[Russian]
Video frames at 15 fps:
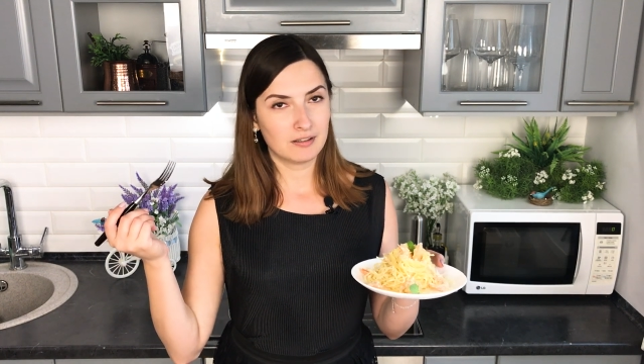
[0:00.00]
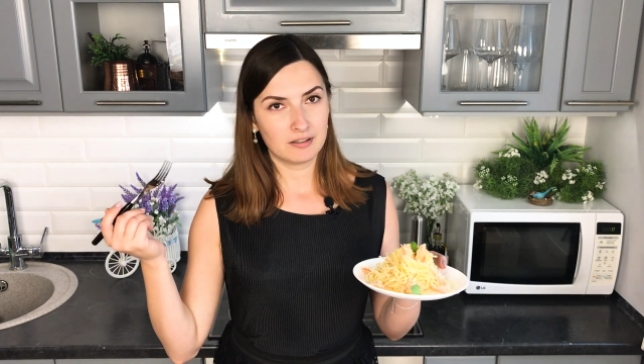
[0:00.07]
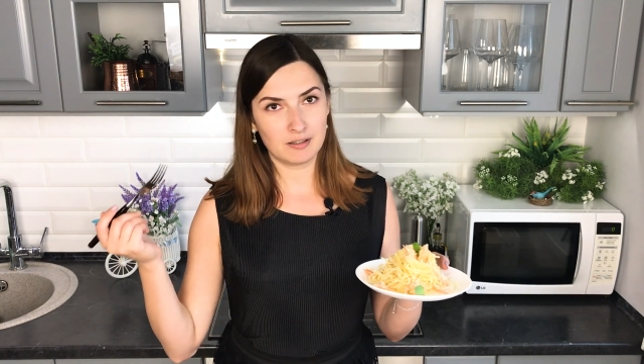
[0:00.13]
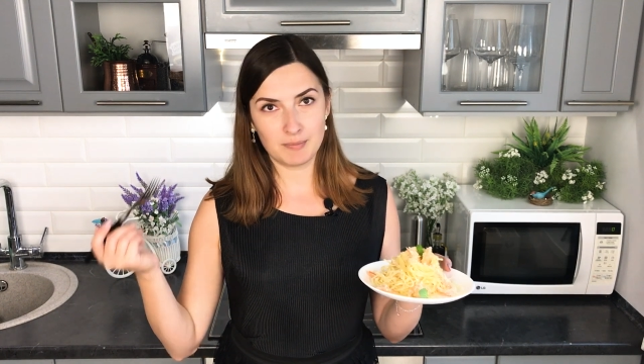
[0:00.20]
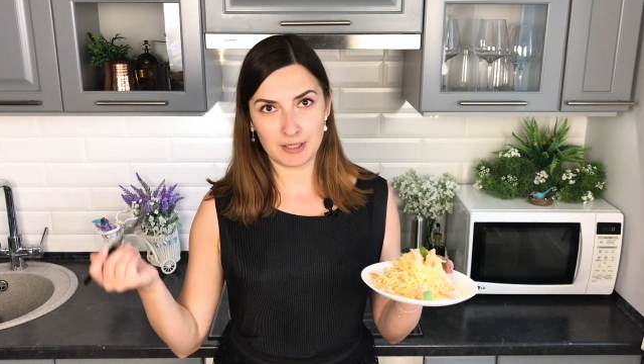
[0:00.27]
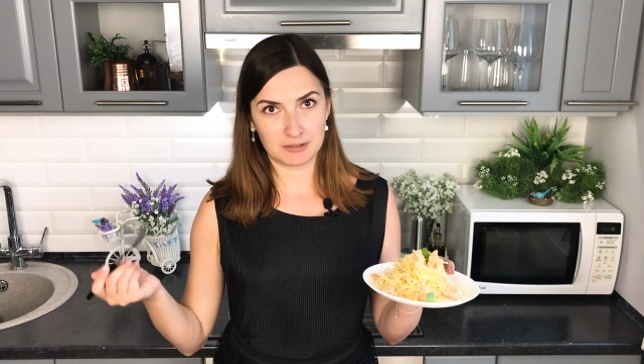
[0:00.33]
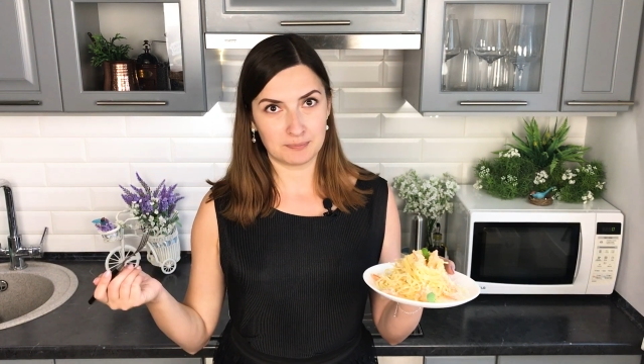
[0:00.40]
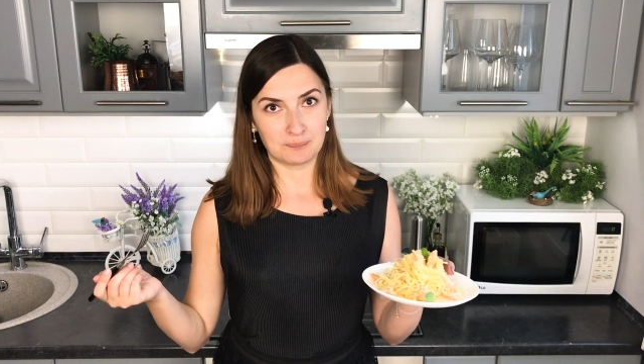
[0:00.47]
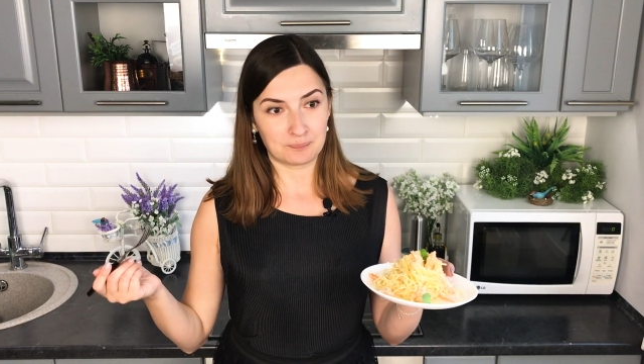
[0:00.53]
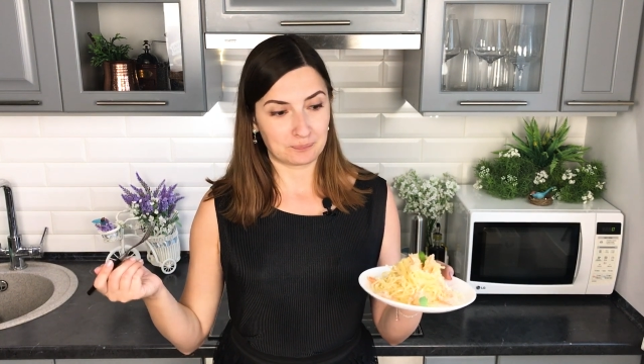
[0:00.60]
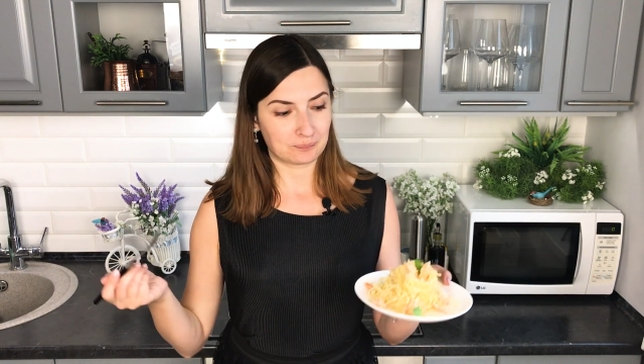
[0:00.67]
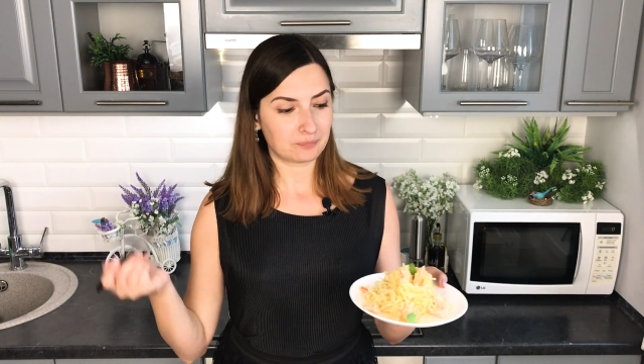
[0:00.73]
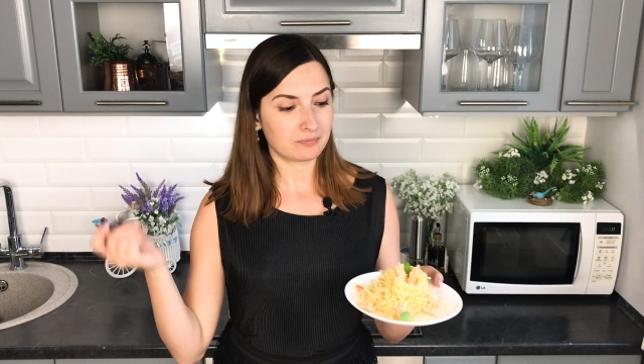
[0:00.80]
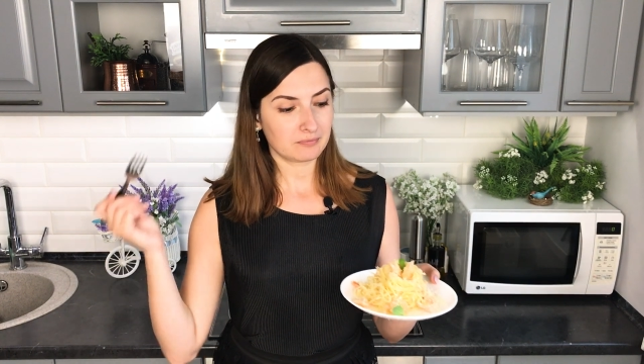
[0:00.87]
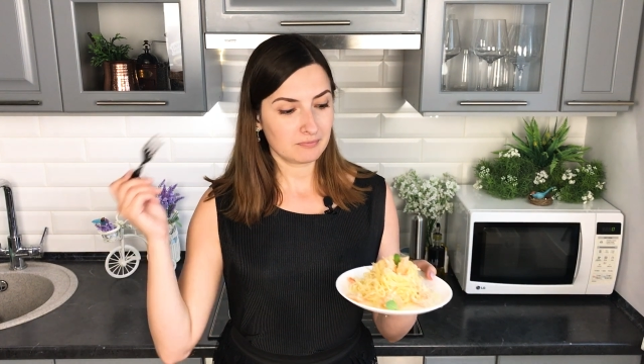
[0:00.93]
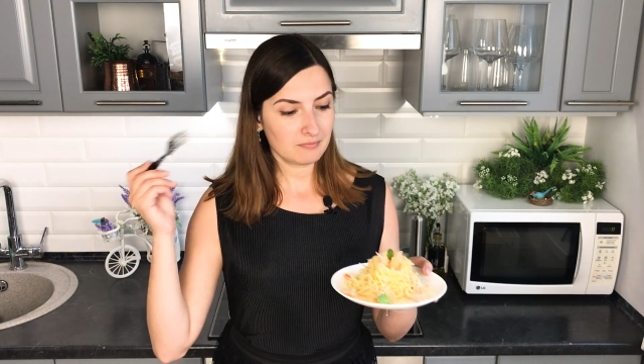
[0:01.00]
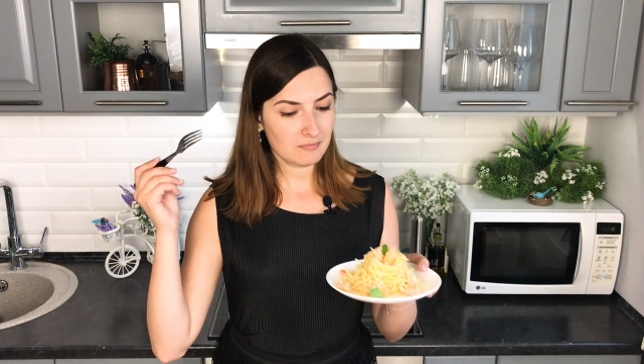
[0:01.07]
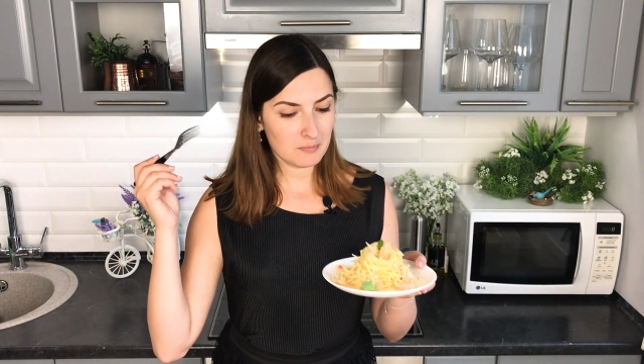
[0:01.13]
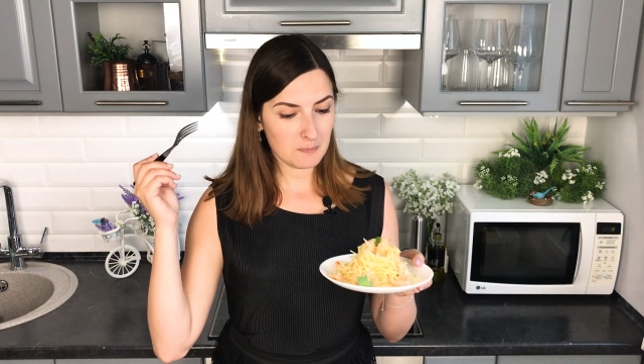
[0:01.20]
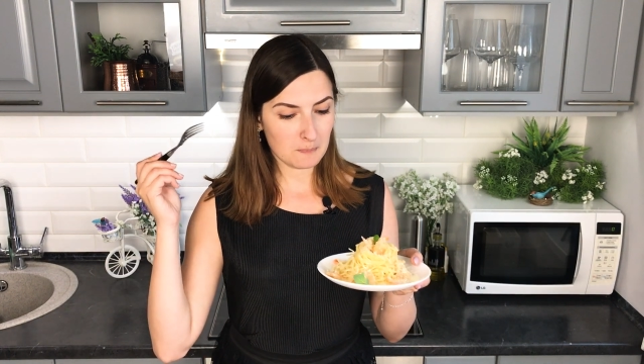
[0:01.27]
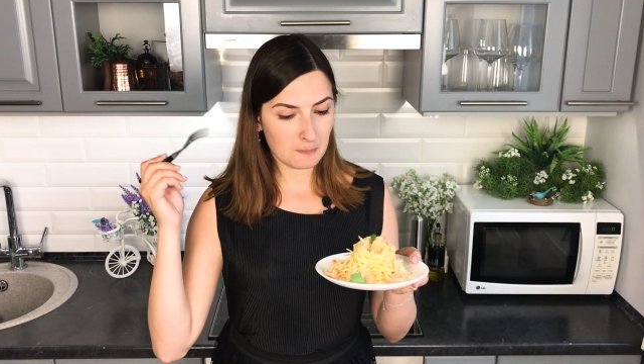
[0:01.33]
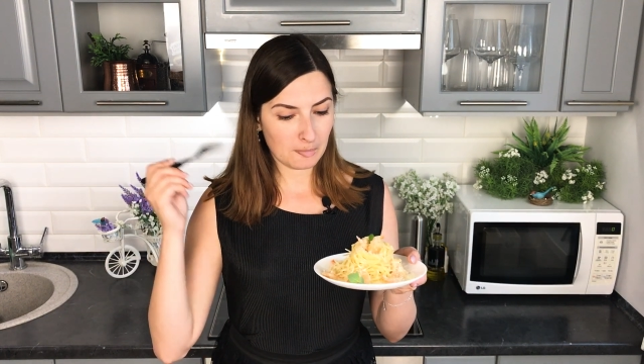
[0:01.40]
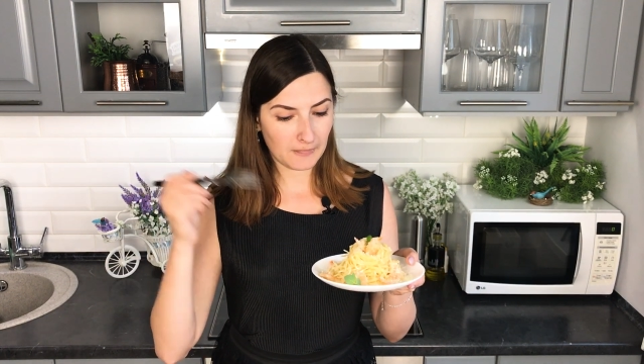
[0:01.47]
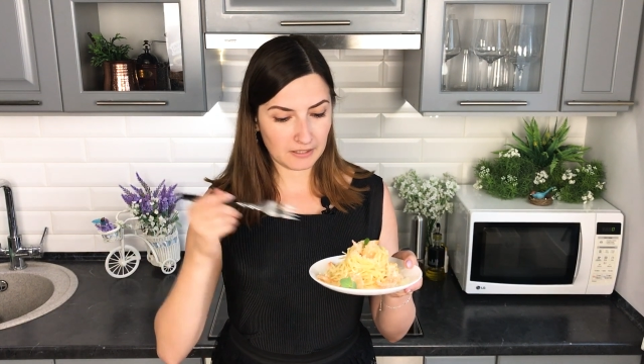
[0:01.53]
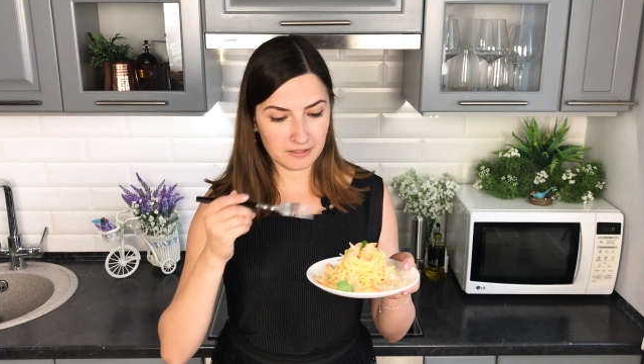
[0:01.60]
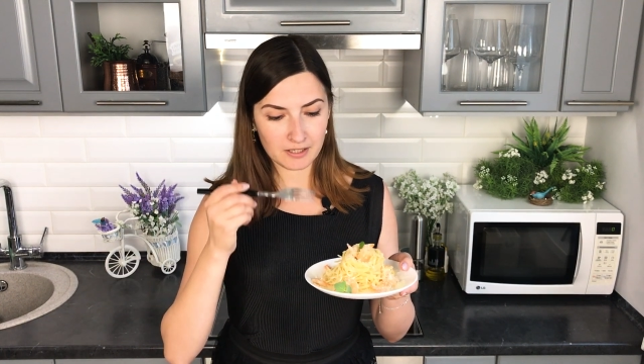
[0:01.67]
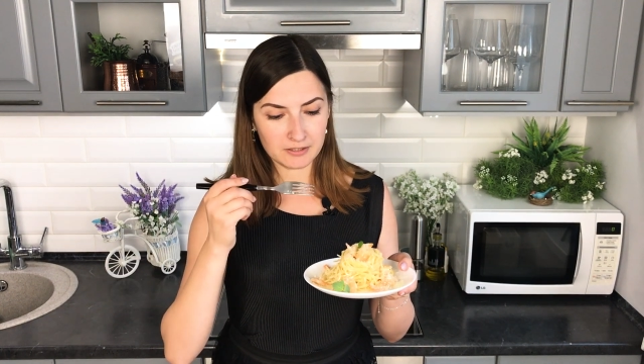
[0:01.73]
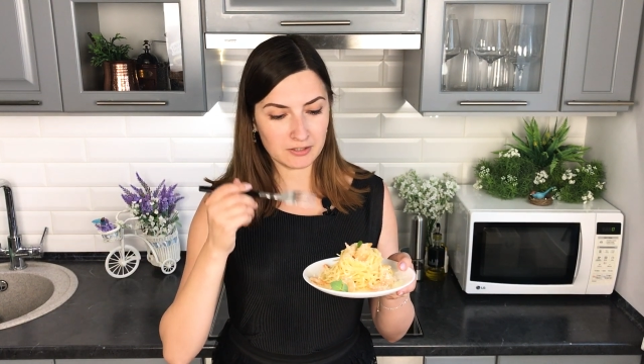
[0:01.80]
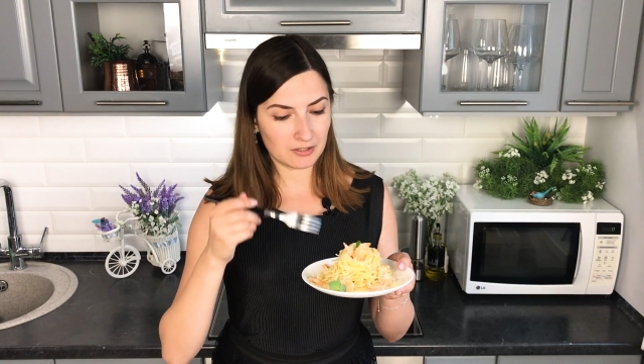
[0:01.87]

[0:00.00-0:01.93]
Ребят, я